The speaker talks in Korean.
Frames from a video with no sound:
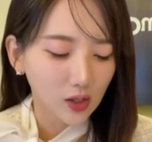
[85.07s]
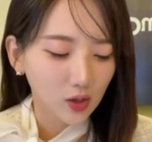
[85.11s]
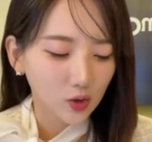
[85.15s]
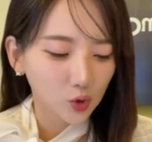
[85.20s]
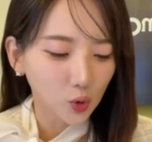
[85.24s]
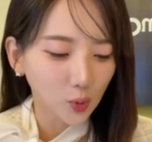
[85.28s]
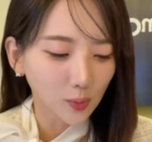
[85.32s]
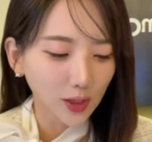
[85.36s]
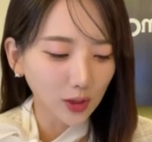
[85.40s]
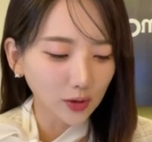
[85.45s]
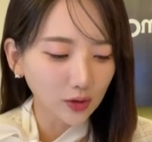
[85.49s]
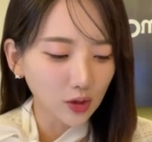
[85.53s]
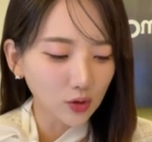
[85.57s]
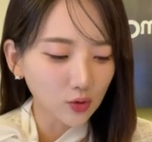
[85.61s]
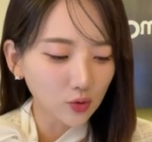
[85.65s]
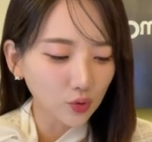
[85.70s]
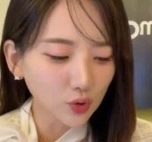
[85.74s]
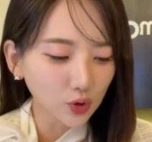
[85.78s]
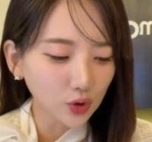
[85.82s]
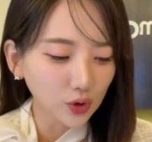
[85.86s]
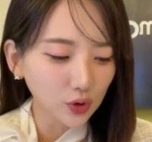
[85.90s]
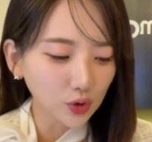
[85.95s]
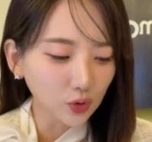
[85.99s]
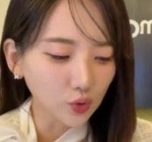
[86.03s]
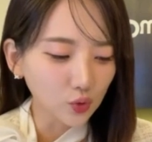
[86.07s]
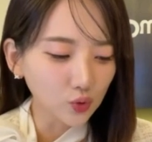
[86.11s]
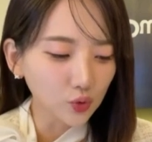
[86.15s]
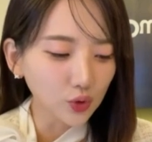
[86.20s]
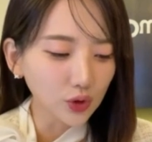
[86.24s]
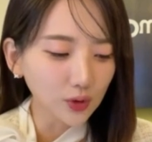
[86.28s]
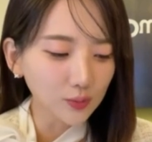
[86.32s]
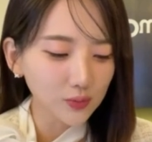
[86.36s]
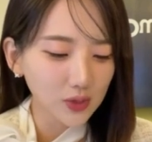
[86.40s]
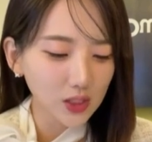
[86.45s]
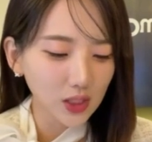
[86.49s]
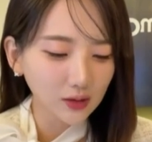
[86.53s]
소방당국은
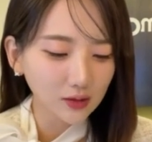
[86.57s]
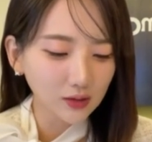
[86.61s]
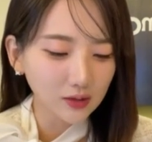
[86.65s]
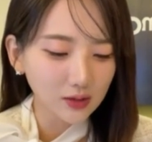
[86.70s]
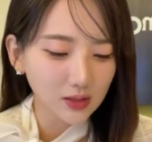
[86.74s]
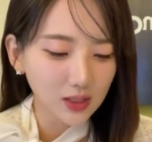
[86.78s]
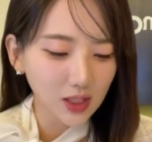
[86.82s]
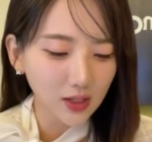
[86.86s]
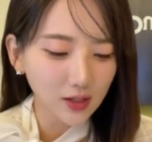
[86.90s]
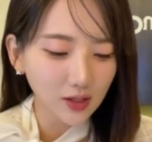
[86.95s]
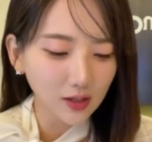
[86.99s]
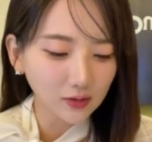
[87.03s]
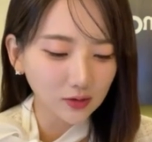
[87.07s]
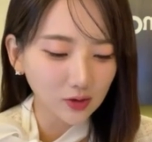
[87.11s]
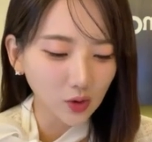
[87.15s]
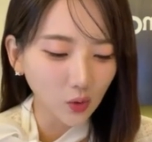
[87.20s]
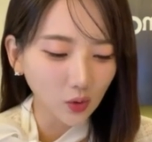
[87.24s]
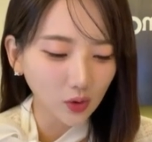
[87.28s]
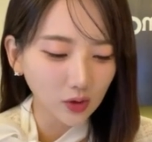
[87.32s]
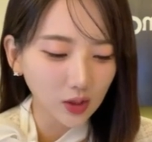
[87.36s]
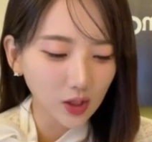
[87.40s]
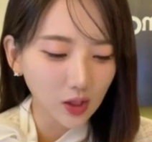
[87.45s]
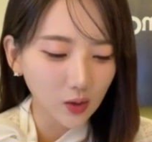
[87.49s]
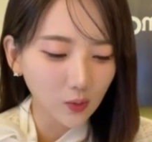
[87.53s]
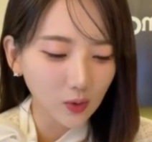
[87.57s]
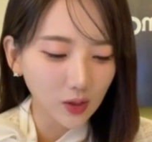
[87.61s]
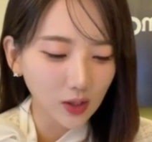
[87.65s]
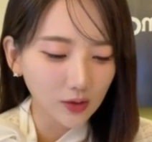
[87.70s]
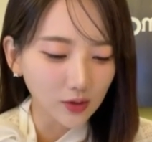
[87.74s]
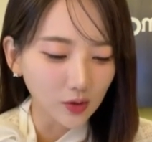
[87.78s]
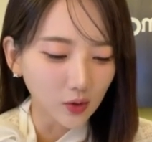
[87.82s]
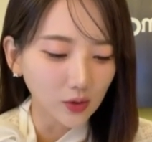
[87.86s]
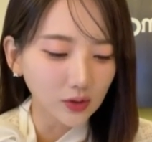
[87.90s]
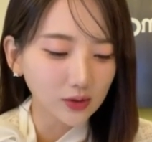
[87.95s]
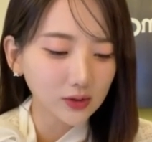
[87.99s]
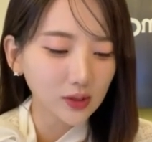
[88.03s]
구급차 등 차량 석대와
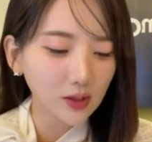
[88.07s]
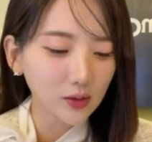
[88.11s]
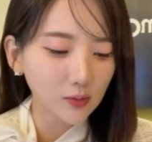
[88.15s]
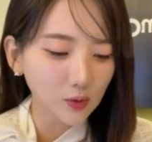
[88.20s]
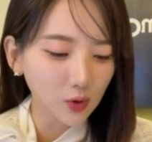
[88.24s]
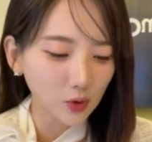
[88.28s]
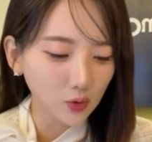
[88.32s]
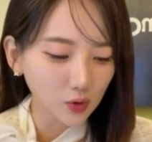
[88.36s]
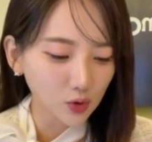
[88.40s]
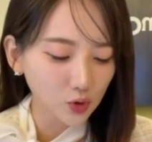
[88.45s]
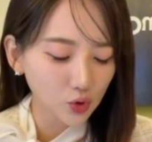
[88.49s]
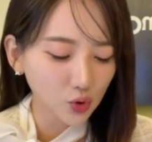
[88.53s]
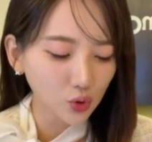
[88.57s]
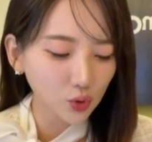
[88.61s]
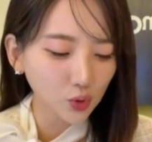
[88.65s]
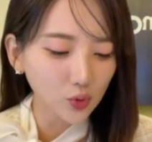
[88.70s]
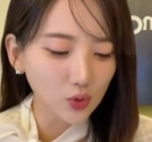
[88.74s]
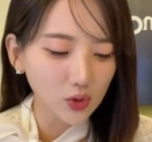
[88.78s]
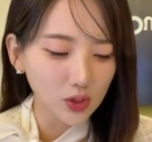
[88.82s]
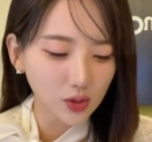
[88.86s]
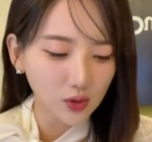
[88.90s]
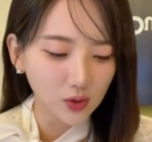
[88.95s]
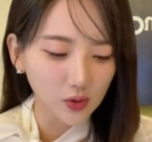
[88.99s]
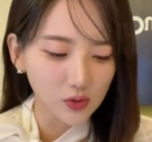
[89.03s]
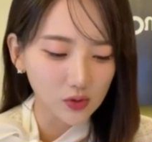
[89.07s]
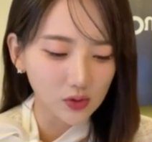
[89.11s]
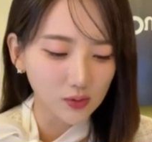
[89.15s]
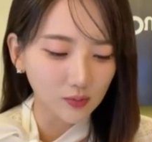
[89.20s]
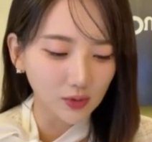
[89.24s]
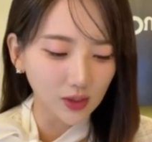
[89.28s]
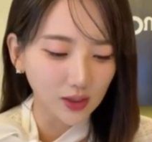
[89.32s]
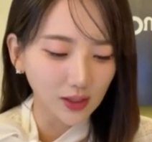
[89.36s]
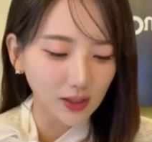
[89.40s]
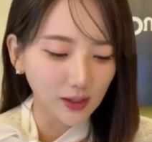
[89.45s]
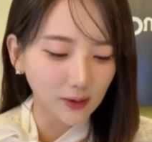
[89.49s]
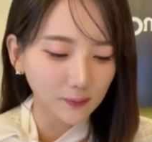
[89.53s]
13명을
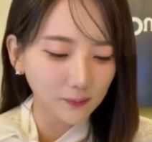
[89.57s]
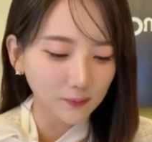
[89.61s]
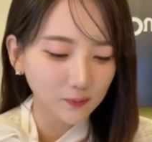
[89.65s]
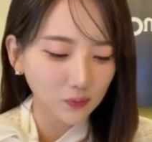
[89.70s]
출동시켰습니다.